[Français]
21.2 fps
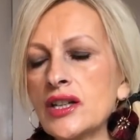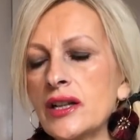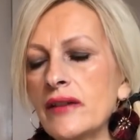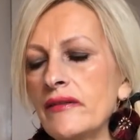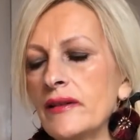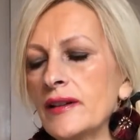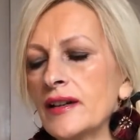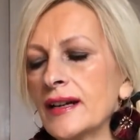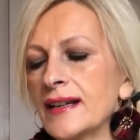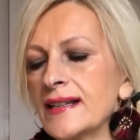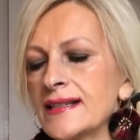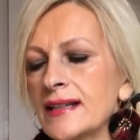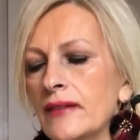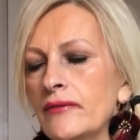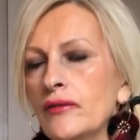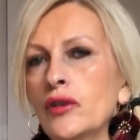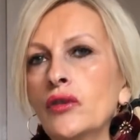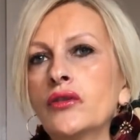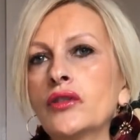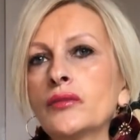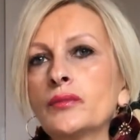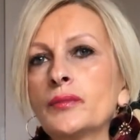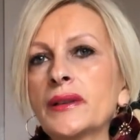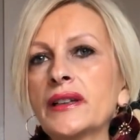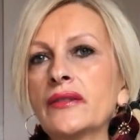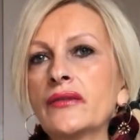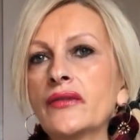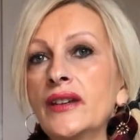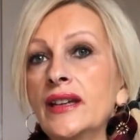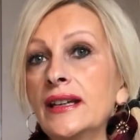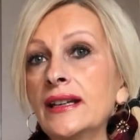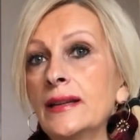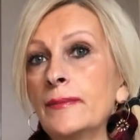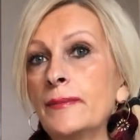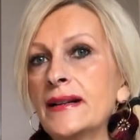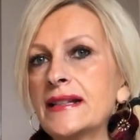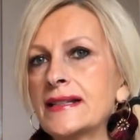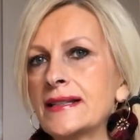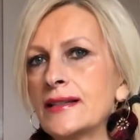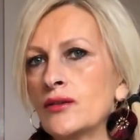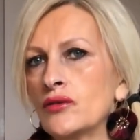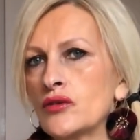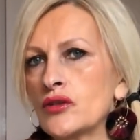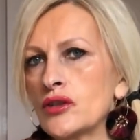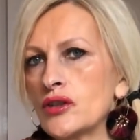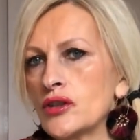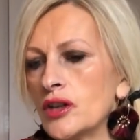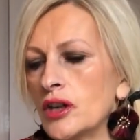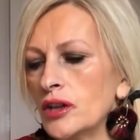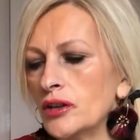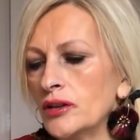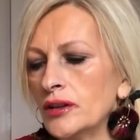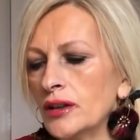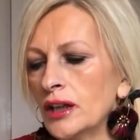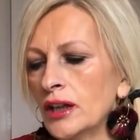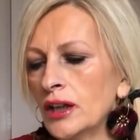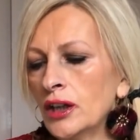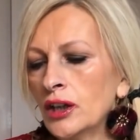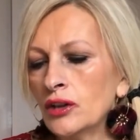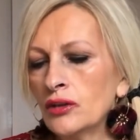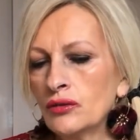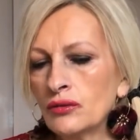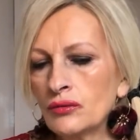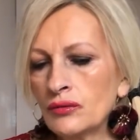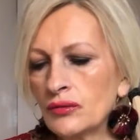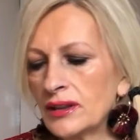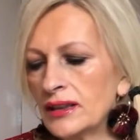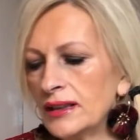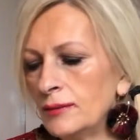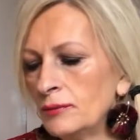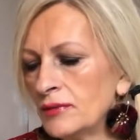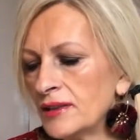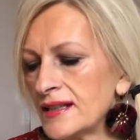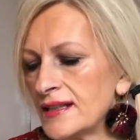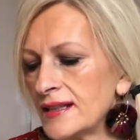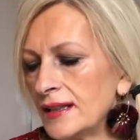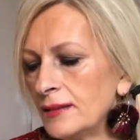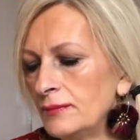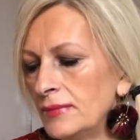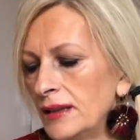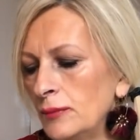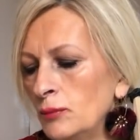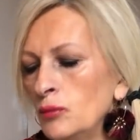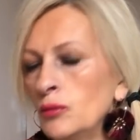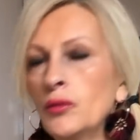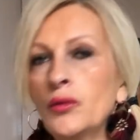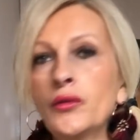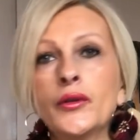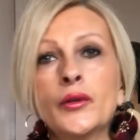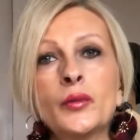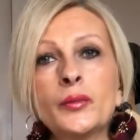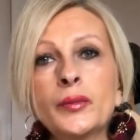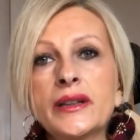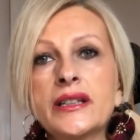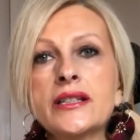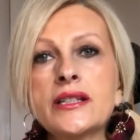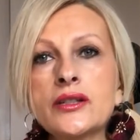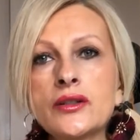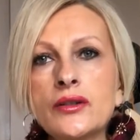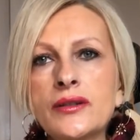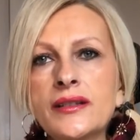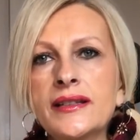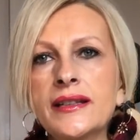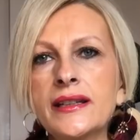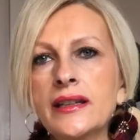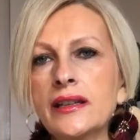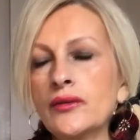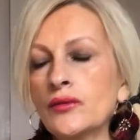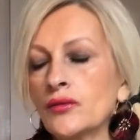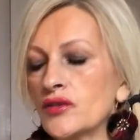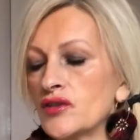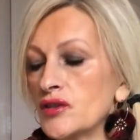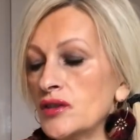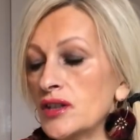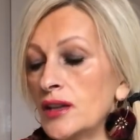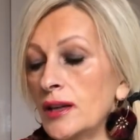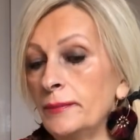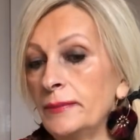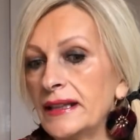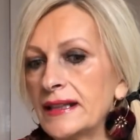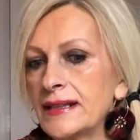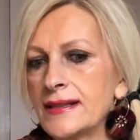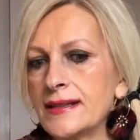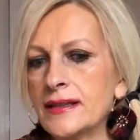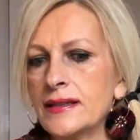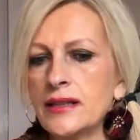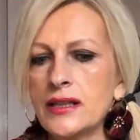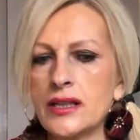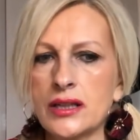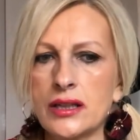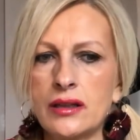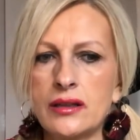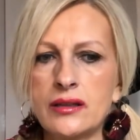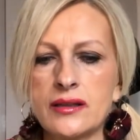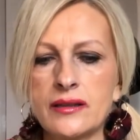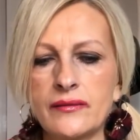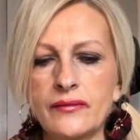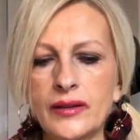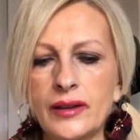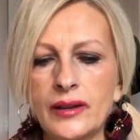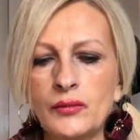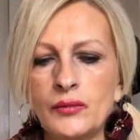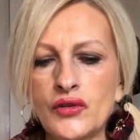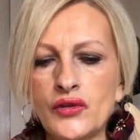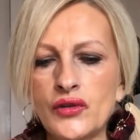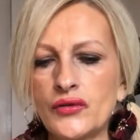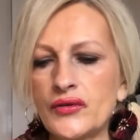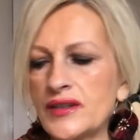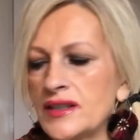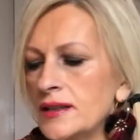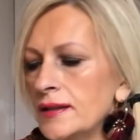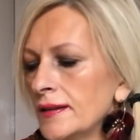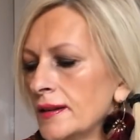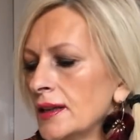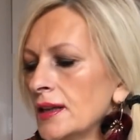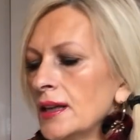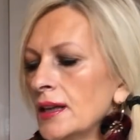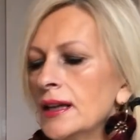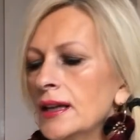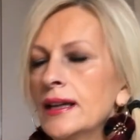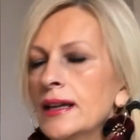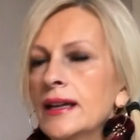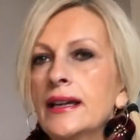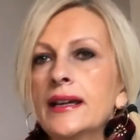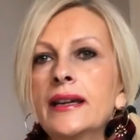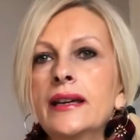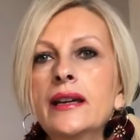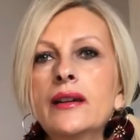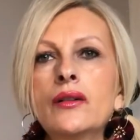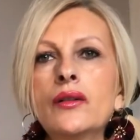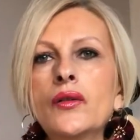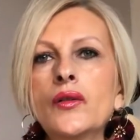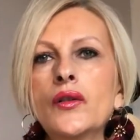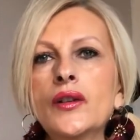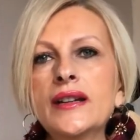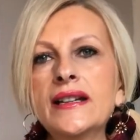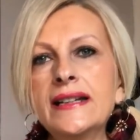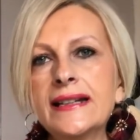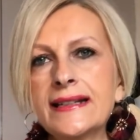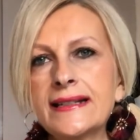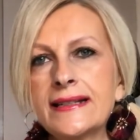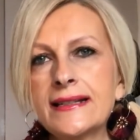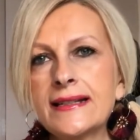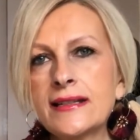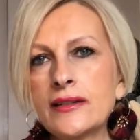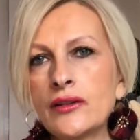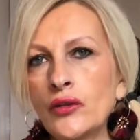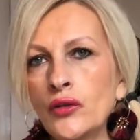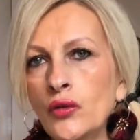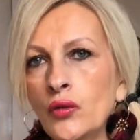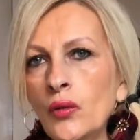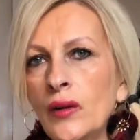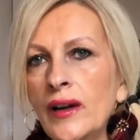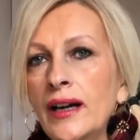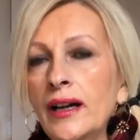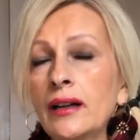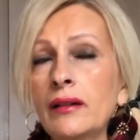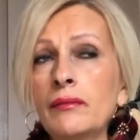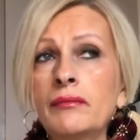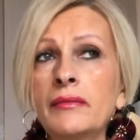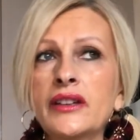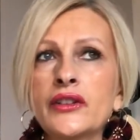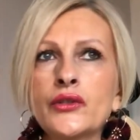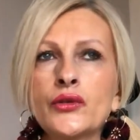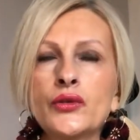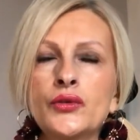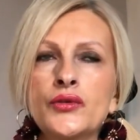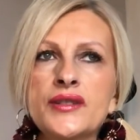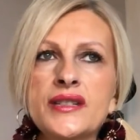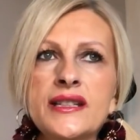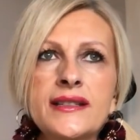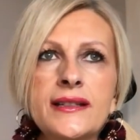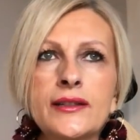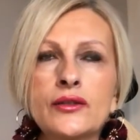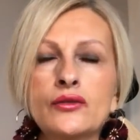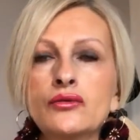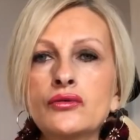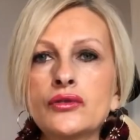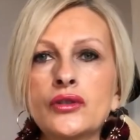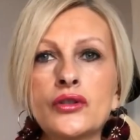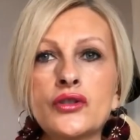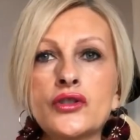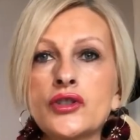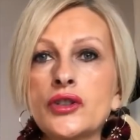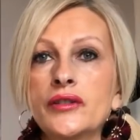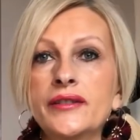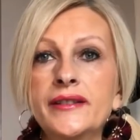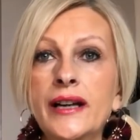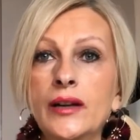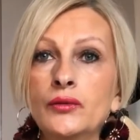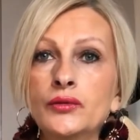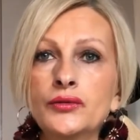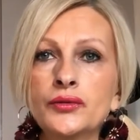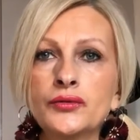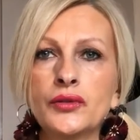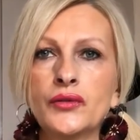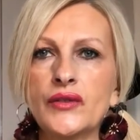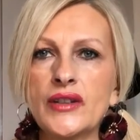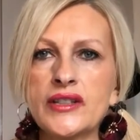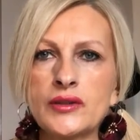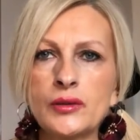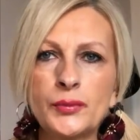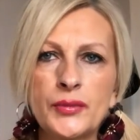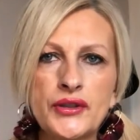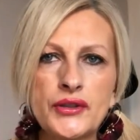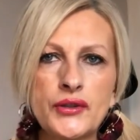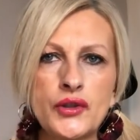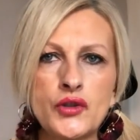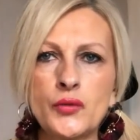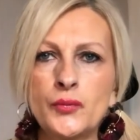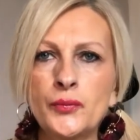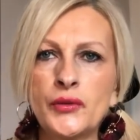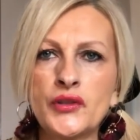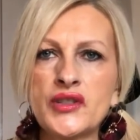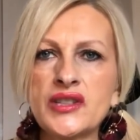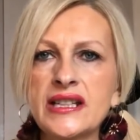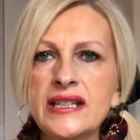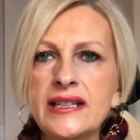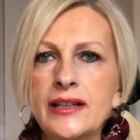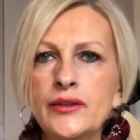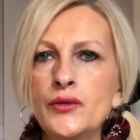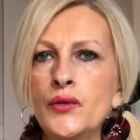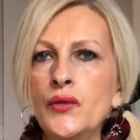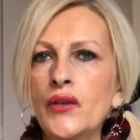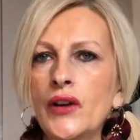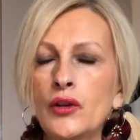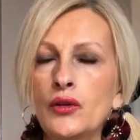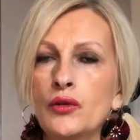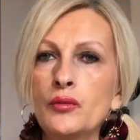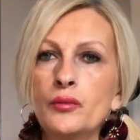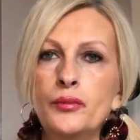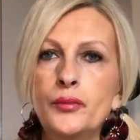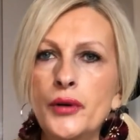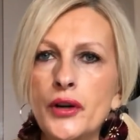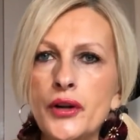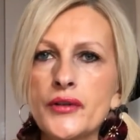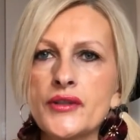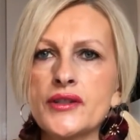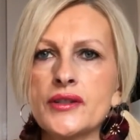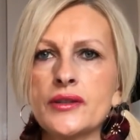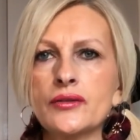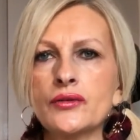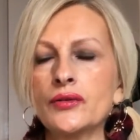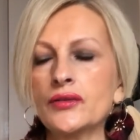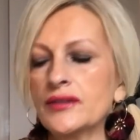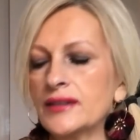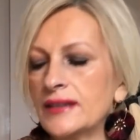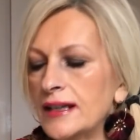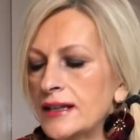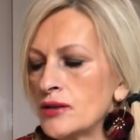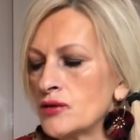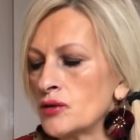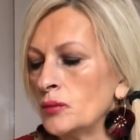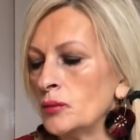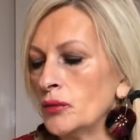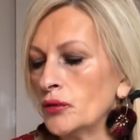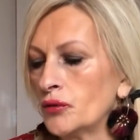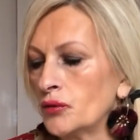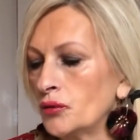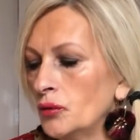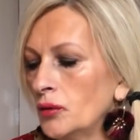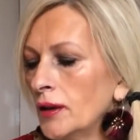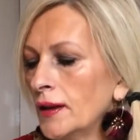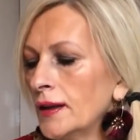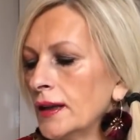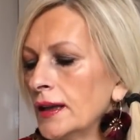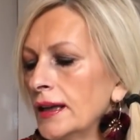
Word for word: J'avais réservé en vente privée. il est passé en solde. Donc les demoiselles ben, me l'ont fait au prix soldé. Donc je les remercie déjà. C'est vraiment gentil. Et euh, il existe en noir, mais sur le site, est tout le temps sold out de toute façon parce que je pense qu'il a dû faire le buzz total ce manteau.